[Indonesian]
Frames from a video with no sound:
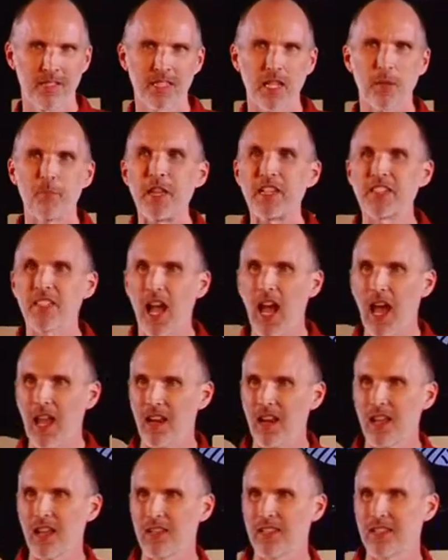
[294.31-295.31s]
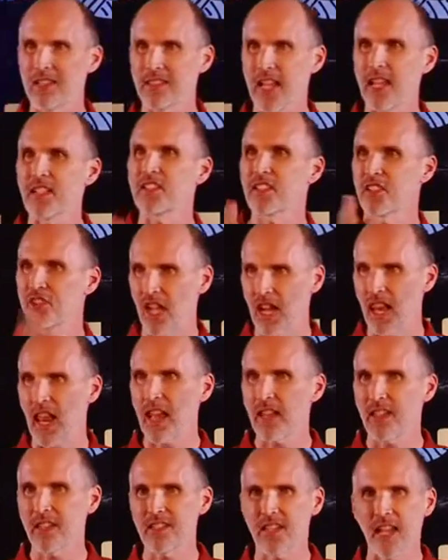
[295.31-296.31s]
tapi searah dan
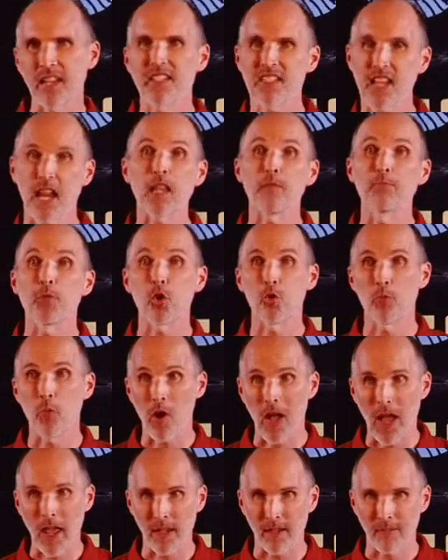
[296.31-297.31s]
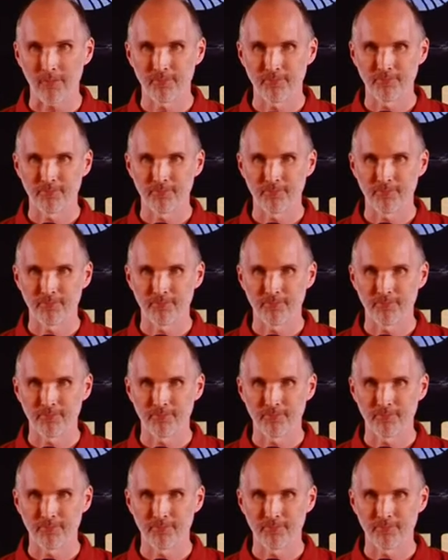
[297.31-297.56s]
sejalan dan saling berhubungan.